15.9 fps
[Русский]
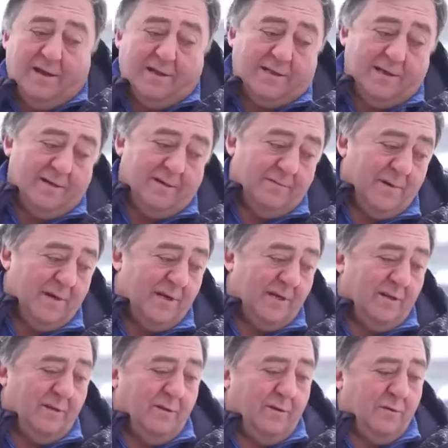Это
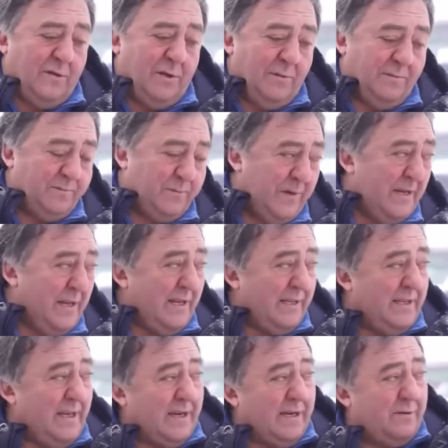могли люди
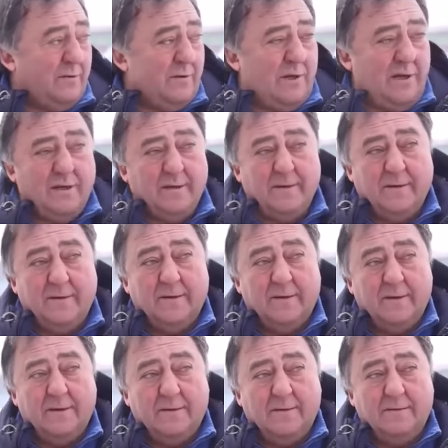принять те, которые
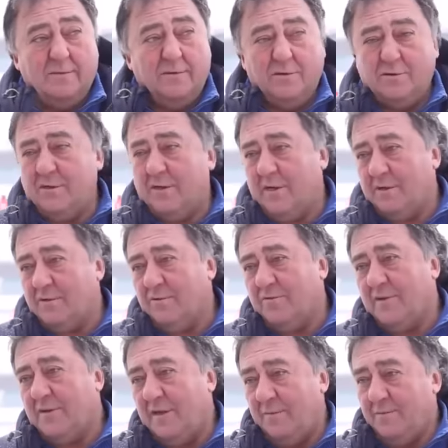не очень хорошо в хоккей